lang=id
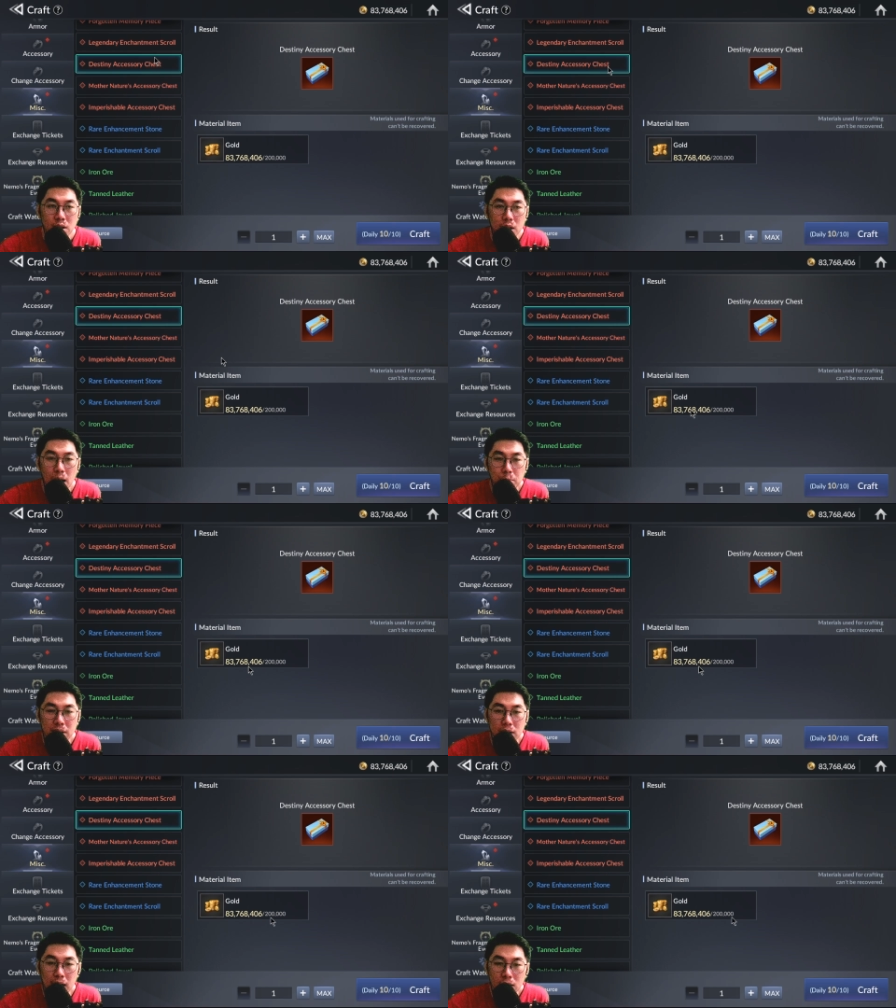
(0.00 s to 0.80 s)

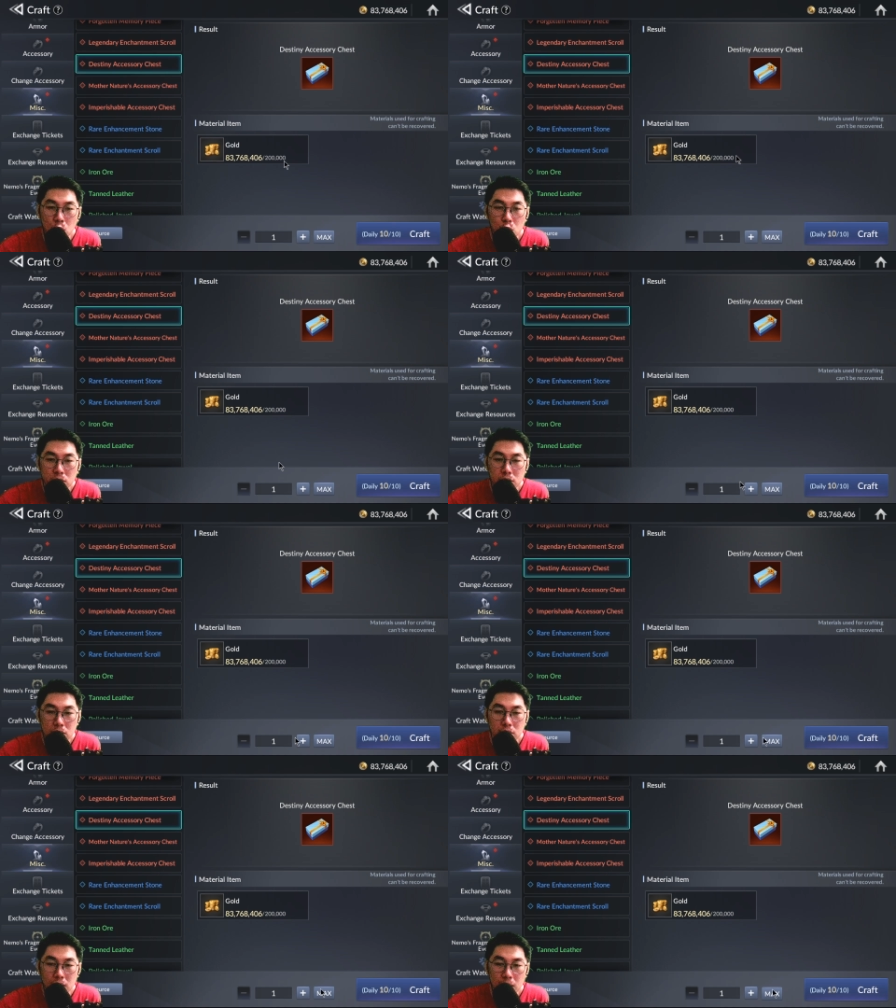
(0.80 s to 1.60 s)
dapat dari gold
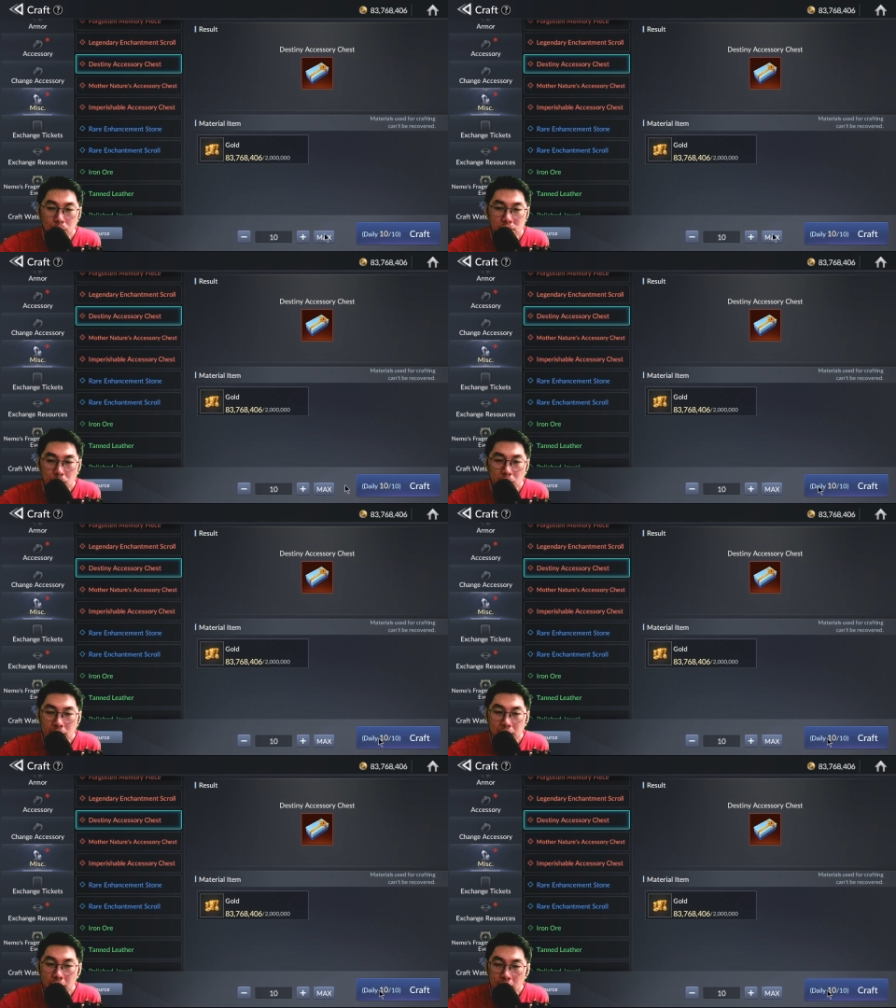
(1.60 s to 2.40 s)
kita bisa
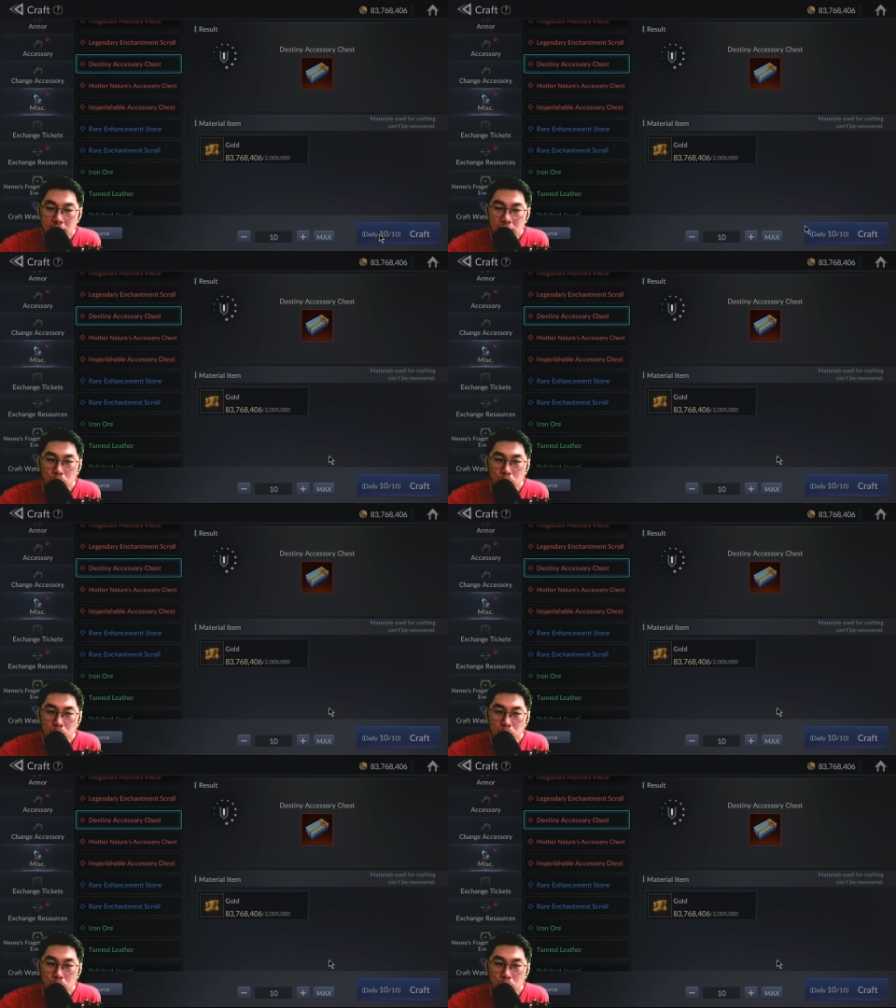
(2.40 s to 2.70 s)
beli daily 10